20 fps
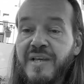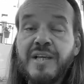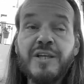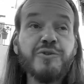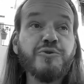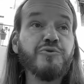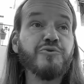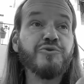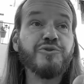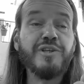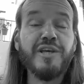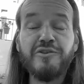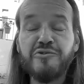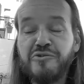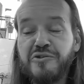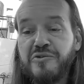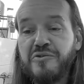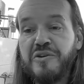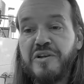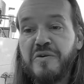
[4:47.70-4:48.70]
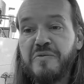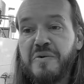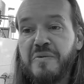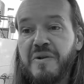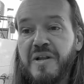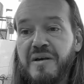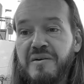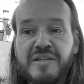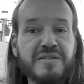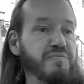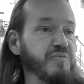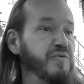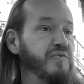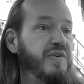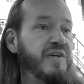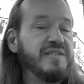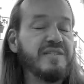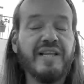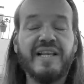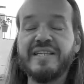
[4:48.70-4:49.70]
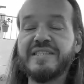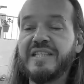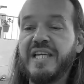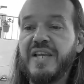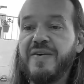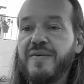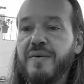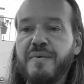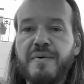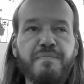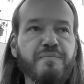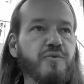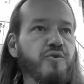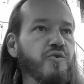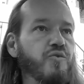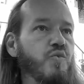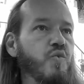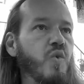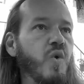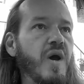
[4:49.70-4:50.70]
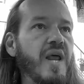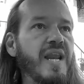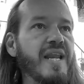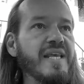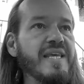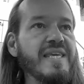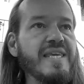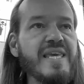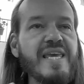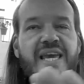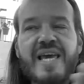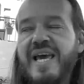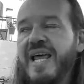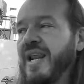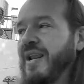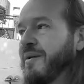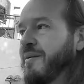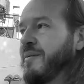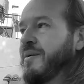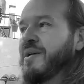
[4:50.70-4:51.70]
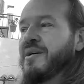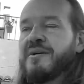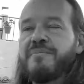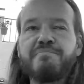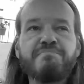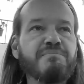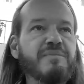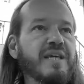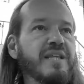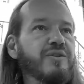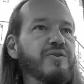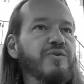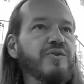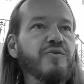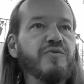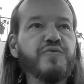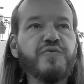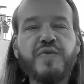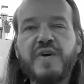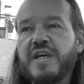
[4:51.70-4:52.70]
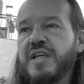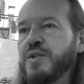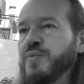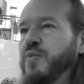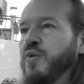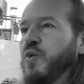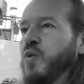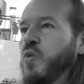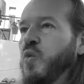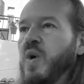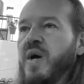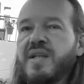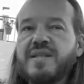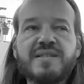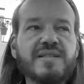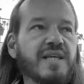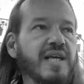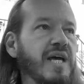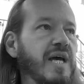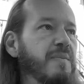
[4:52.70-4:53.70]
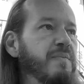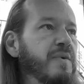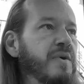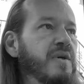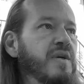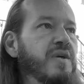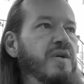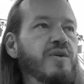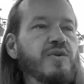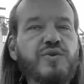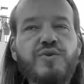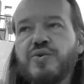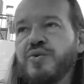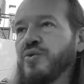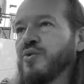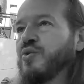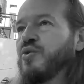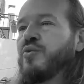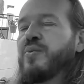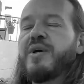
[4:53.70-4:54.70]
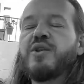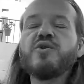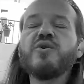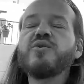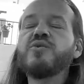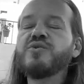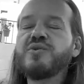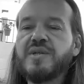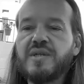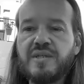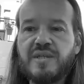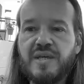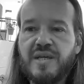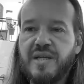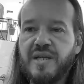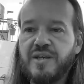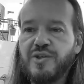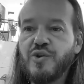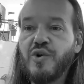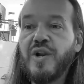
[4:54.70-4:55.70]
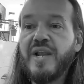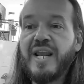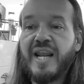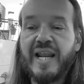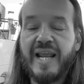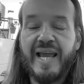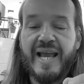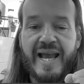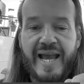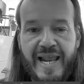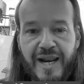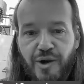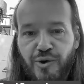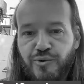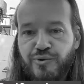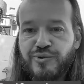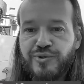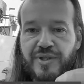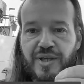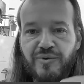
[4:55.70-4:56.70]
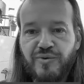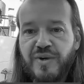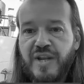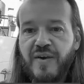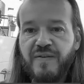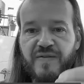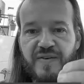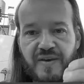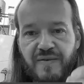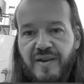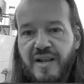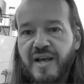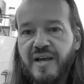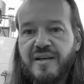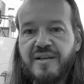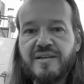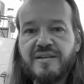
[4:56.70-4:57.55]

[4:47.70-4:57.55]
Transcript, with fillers: Si usted no tiene una Biblia, es muy fácil, escríbame por cualquier método, Facebook, WhatsApp, YouTube, en donde usted quiera. Yo le regalo a usted una Biblia.